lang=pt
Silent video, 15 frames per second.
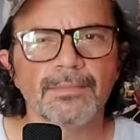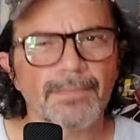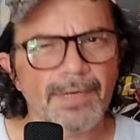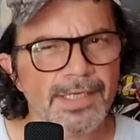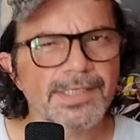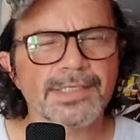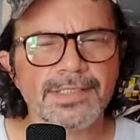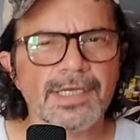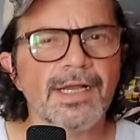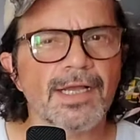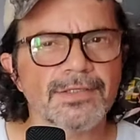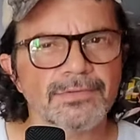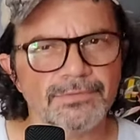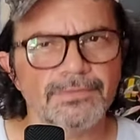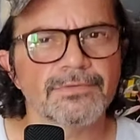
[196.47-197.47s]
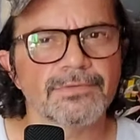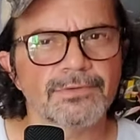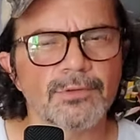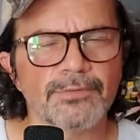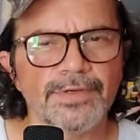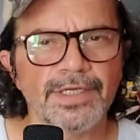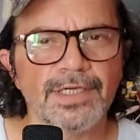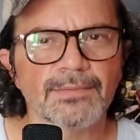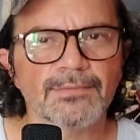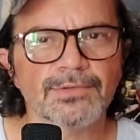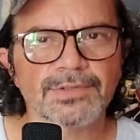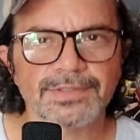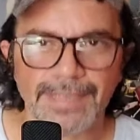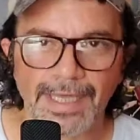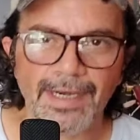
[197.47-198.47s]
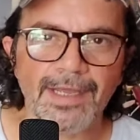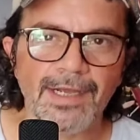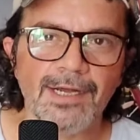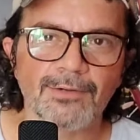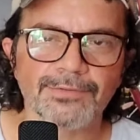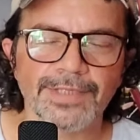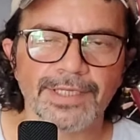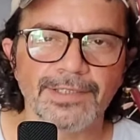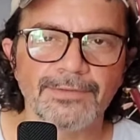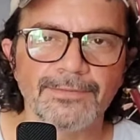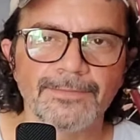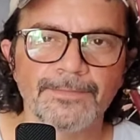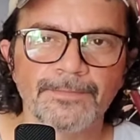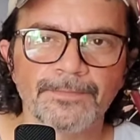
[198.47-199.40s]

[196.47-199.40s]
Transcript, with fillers: mas nesse caso, convenhamos, tá legal, não tá não?